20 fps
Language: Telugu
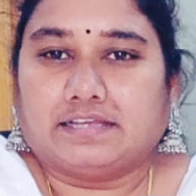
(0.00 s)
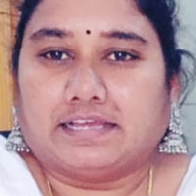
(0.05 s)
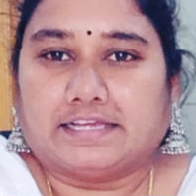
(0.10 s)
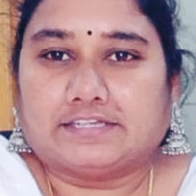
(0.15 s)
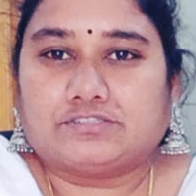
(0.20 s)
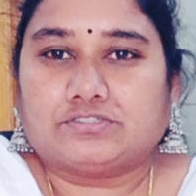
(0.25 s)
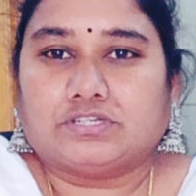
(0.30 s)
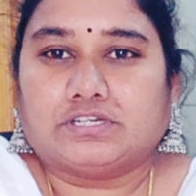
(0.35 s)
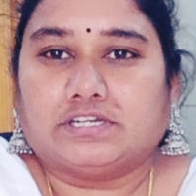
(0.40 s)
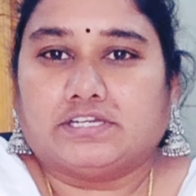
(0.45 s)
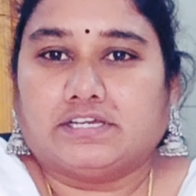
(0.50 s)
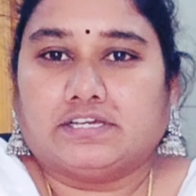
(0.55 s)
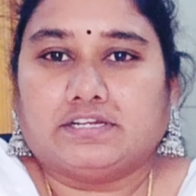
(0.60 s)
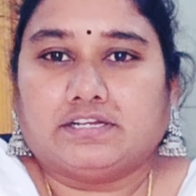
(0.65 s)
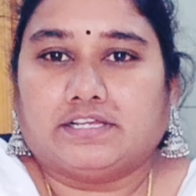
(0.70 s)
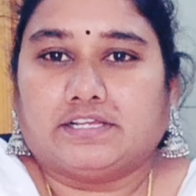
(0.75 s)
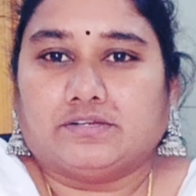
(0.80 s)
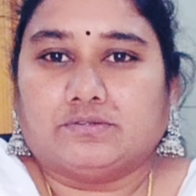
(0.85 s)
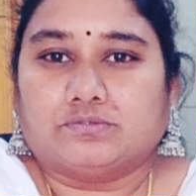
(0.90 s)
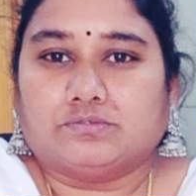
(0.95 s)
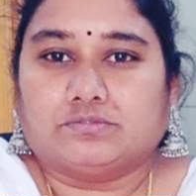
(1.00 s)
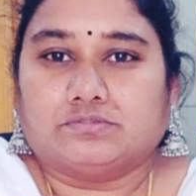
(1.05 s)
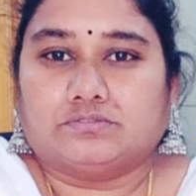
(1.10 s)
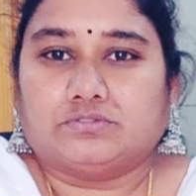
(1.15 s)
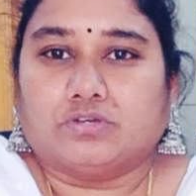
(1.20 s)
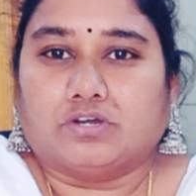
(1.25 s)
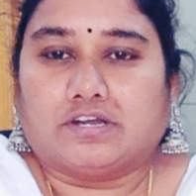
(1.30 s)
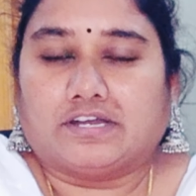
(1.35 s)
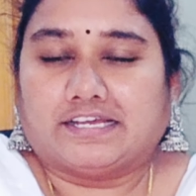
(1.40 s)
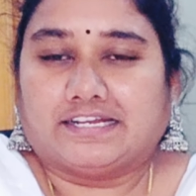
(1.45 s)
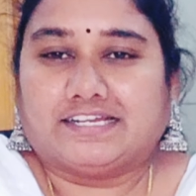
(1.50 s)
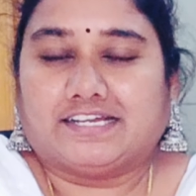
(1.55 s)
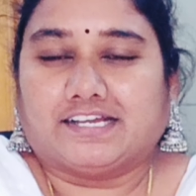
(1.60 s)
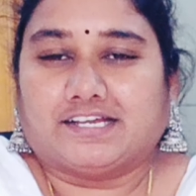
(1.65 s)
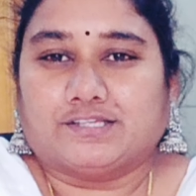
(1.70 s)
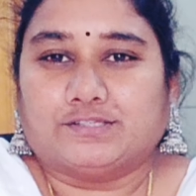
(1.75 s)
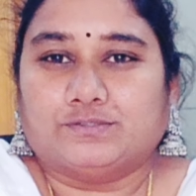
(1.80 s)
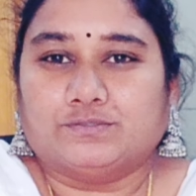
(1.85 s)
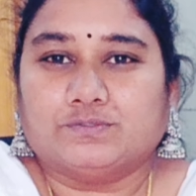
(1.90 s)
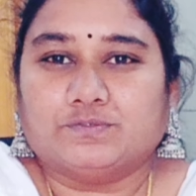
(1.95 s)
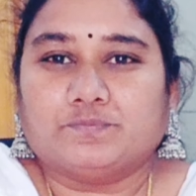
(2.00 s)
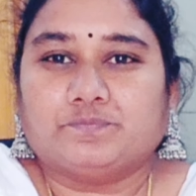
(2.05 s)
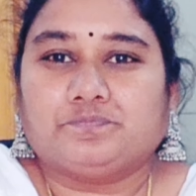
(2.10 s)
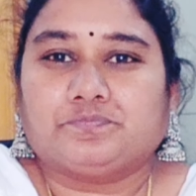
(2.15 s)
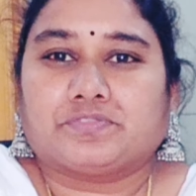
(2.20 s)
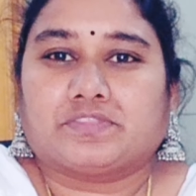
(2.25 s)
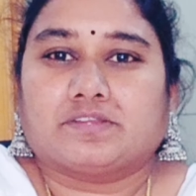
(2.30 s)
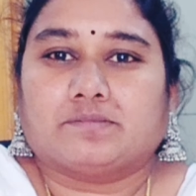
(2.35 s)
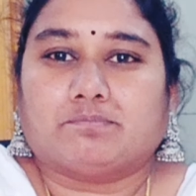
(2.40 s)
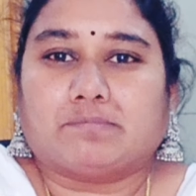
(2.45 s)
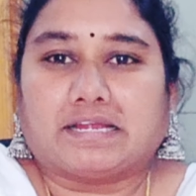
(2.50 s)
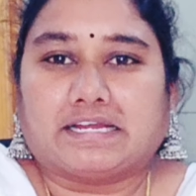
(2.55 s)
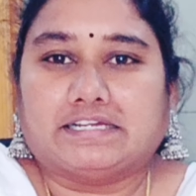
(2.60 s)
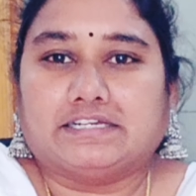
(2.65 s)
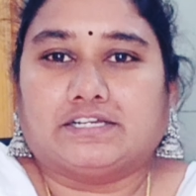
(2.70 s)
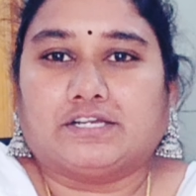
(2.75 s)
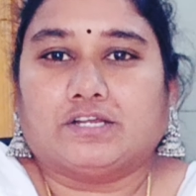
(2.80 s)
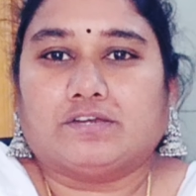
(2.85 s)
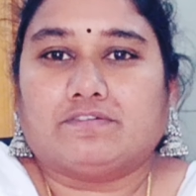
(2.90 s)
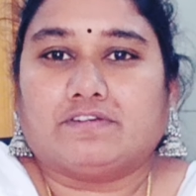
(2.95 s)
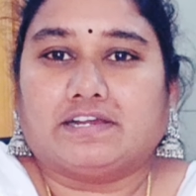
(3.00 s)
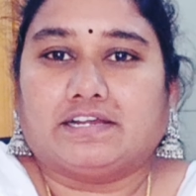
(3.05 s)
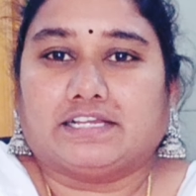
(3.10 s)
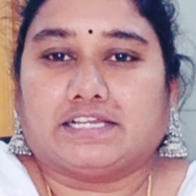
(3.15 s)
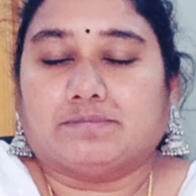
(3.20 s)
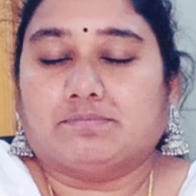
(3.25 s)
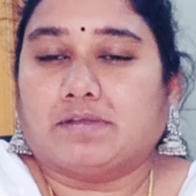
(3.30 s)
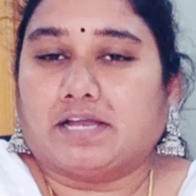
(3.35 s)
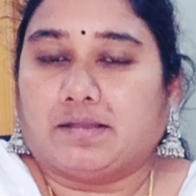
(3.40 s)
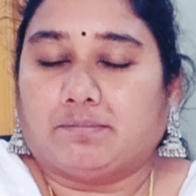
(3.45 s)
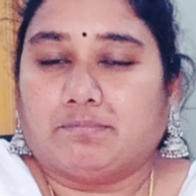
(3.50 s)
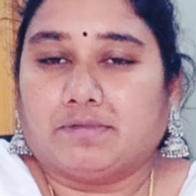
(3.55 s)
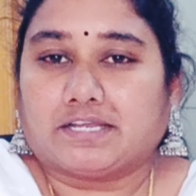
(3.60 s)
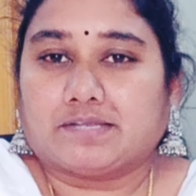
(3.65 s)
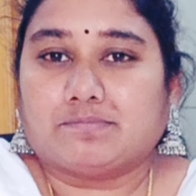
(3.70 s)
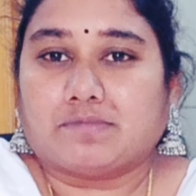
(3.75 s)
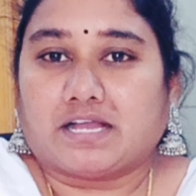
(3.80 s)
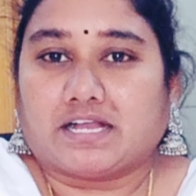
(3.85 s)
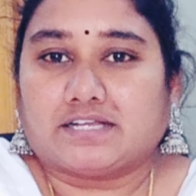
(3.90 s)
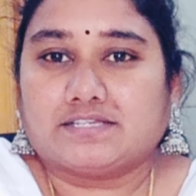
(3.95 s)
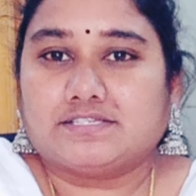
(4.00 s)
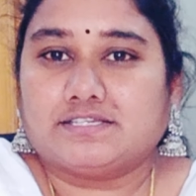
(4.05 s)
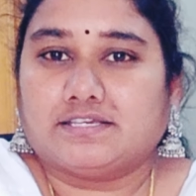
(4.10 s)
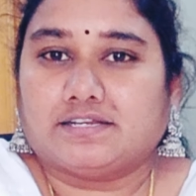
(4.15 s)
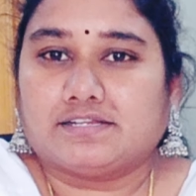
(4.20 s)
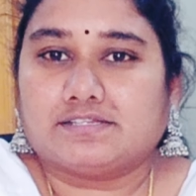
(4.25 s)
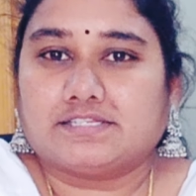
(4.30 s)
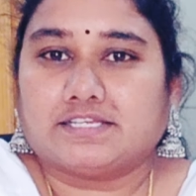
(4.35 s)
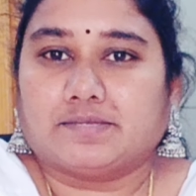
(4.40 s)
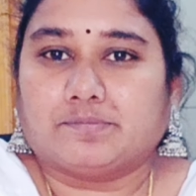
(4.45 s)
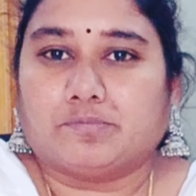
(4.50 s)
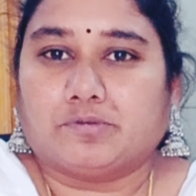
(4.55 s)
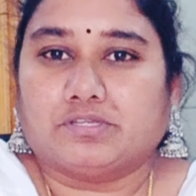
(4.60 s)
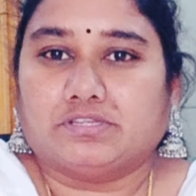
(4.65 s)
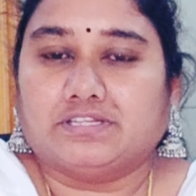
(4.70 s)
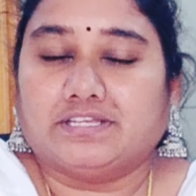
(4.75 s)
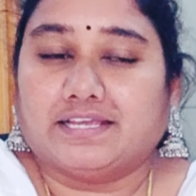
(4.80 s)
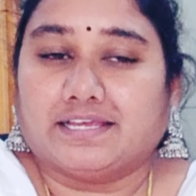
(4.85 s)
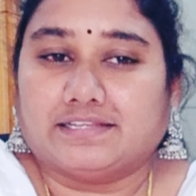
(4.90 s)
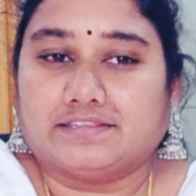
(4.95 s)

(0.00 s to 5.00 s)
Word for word: యాక్చువల్గా నేను దొంగని కాదు మా ఇంట్లో వాళ్ళకి మా అమ్మకి బాగా సీరియస్ అయిపోయింది